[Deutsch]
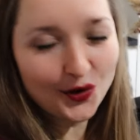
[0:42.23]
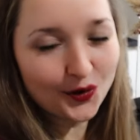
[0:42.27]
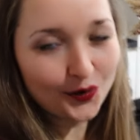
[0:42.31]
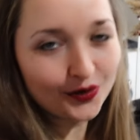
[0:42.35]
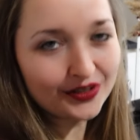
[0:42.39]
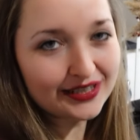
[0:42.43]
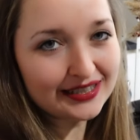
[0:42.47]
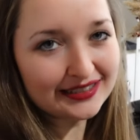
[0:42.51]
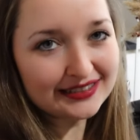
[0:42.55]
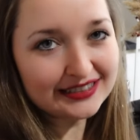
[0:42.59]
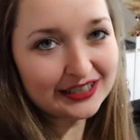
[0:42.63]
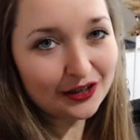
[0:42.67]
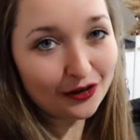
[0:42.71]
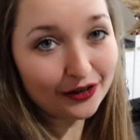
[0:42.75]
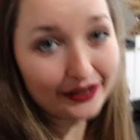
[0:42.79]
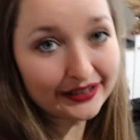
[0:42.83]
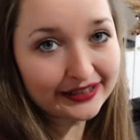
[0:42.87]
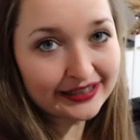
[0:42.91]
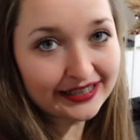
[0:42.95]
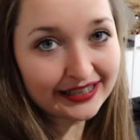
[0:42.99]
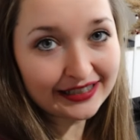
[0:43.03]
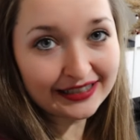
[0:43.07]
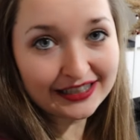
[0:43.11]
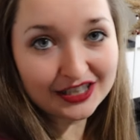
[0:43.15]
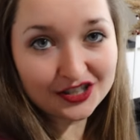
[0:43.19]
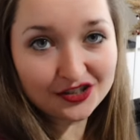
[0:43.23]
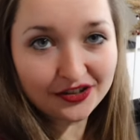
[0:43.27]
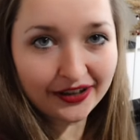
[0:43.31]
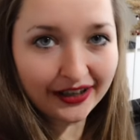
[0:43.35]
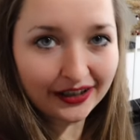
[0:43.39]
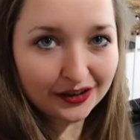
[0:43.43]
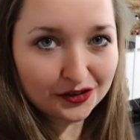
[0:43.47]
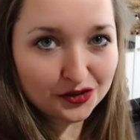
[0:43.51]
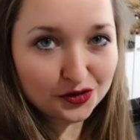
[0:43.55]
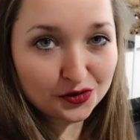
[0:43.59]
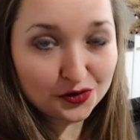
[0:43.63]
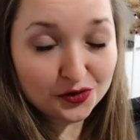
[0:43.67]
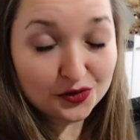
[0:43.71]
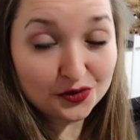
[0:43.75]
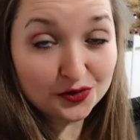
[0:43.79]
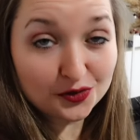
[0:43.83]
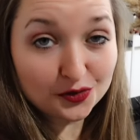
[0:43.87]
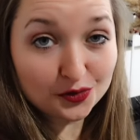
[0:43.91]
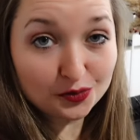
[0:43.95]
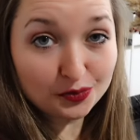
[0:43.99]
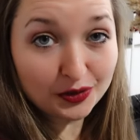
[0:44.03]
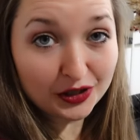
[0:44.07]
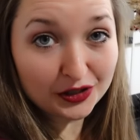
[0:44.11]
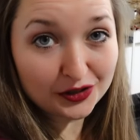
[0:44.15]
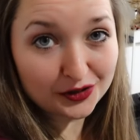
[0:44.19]
Und das sieht auch in der Geschenktüte
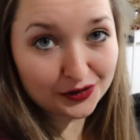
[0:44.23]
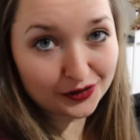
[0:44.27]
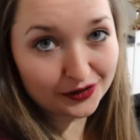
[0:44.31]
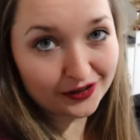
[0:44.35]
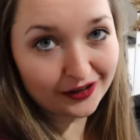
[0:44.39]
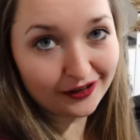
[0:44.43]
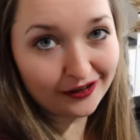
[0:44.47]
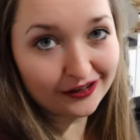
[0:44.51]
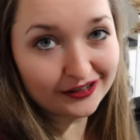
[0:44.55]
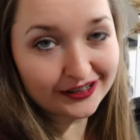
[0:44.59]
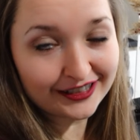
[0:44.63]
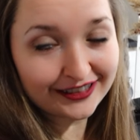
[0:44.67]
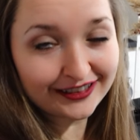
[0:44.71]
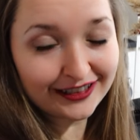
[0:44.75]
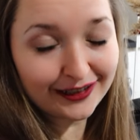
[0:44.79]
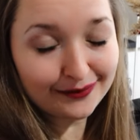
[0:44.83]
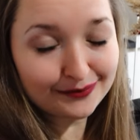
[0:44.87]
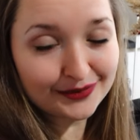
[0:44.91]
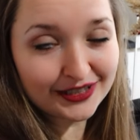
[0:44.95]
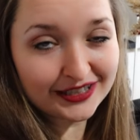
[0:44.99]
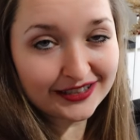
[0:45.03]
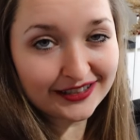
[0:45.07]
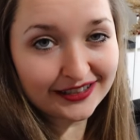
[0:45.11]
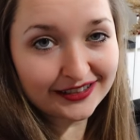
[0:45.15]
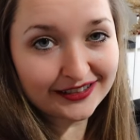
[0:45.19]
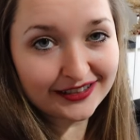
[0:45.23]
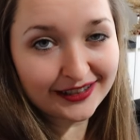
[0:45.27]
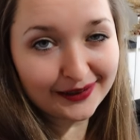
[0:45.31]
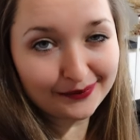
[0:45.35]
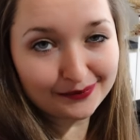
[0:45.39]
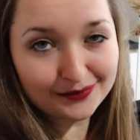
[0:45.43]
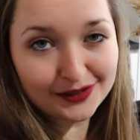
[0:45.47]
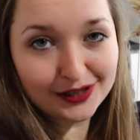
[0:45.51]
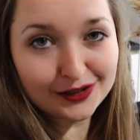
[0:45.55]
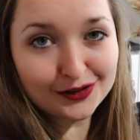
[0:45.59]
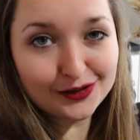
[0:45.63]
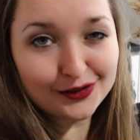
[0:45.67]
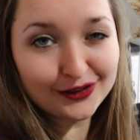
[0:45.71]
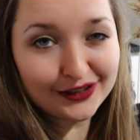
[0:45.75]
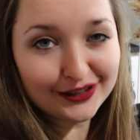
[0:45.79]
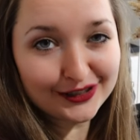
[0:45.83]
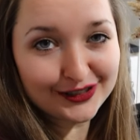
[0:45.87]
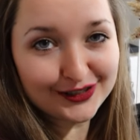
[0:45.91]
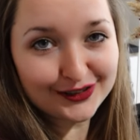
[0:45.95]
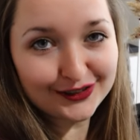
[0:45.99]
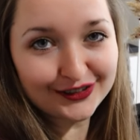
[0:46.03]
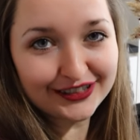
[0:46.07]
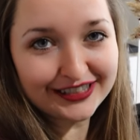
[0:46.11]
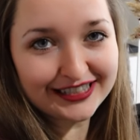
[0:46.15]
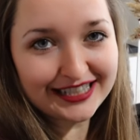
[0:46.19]
super schön aus. Ich habe das Rezept natürlich
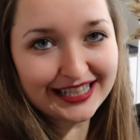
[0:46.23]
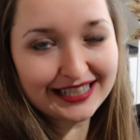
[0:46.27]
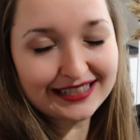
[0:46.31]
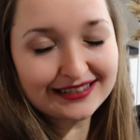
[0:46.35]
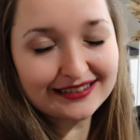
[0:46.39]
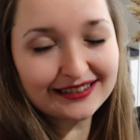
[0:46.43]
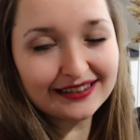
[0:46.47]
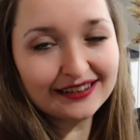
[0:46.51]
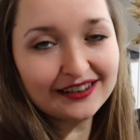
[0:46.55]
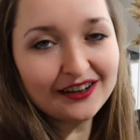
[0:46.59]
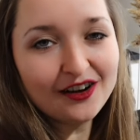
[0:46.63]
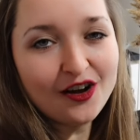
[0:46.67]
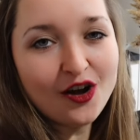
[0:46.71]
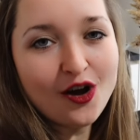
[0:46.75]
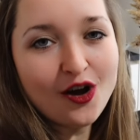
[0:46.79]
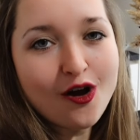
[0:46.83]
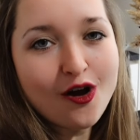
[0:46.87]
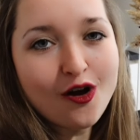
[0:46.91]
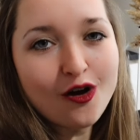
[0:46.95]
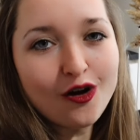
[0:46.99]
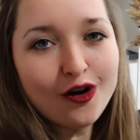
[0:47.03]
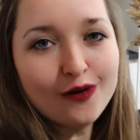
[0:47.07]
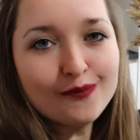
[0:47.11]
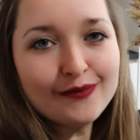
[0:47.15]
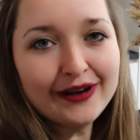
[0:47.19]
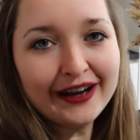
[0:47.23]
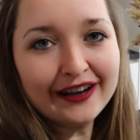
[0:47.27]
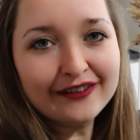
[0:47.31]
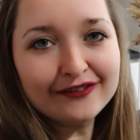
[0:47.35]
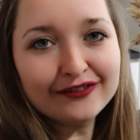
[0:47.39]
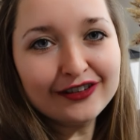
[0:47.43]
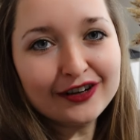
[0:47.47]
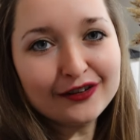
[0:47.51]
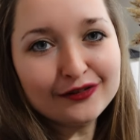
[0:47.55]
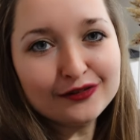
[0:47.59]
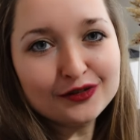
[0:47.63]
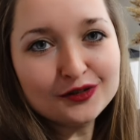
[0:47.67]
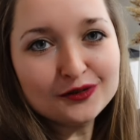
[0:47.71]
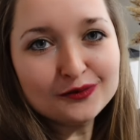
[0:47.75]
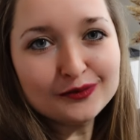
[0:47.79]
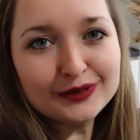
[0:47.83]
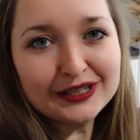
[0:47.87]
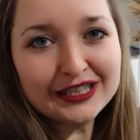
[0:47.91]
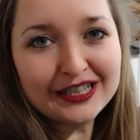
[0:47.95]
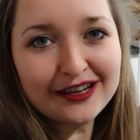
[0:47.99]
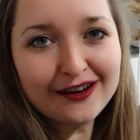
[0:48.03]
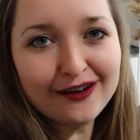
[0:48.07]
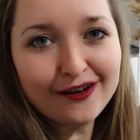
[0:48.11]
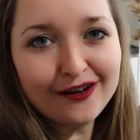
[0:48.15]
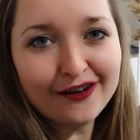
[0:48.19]
schon getestet, um einfach für
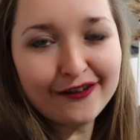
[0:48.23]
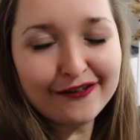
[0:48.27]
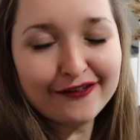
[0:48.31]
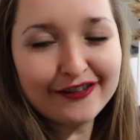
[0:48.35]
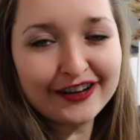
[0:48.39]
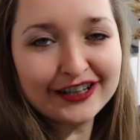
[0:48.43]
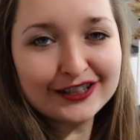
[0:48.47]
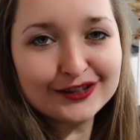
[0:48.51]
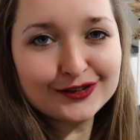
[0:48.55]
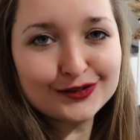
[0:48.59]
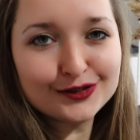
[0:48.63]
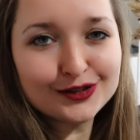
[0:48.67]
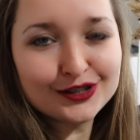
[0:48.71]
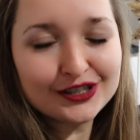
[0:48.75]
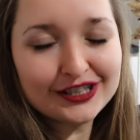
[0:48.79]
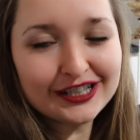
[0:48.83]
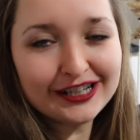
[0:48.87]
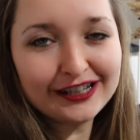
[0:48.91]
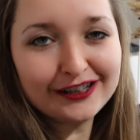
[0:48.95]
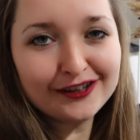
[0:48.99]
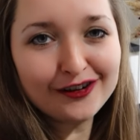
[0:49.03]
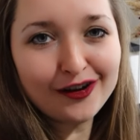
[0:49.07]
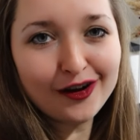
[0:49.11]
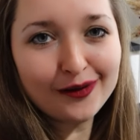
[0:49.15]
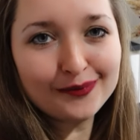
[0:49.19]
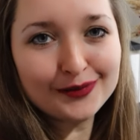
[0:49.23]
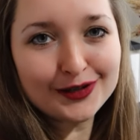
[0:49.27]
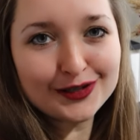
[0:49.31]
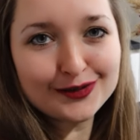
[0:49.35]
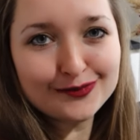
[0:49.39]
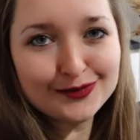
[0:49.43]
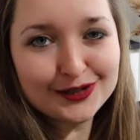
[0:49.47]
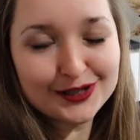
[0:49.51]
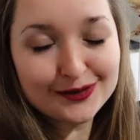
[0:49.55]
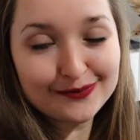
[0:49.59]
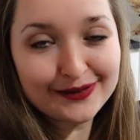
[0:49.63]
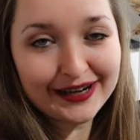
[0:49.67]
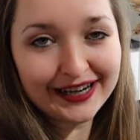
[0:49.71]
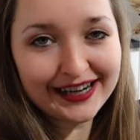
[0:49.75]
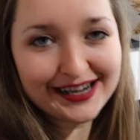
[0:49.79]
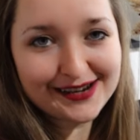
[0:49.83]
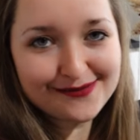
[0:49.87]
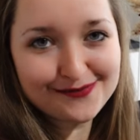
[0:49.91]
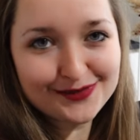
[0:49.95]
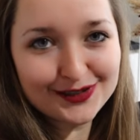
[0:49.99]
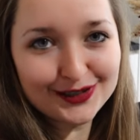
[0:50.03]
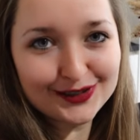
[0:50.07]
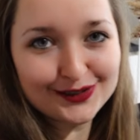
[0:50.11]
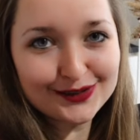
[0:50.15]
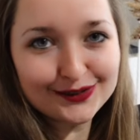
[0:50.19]
mich auch festzustellen, ob ich mit dem
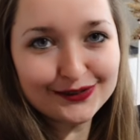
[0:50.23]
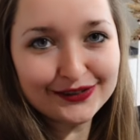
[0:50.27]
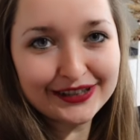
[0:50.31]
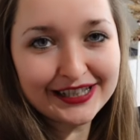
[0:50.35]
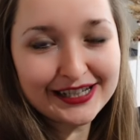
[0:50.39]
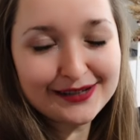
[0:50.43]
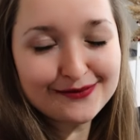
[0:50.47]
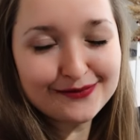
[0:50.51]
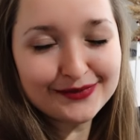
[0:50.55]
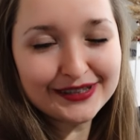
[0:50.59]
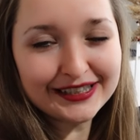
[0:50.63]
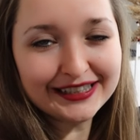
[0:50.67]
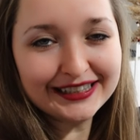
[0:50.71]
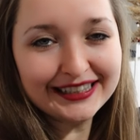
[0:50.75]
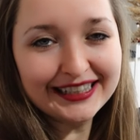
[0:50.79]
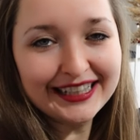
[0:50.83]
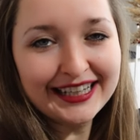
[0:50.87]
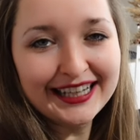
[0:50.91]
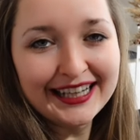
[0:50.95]
Ergebnis zufrieden bin.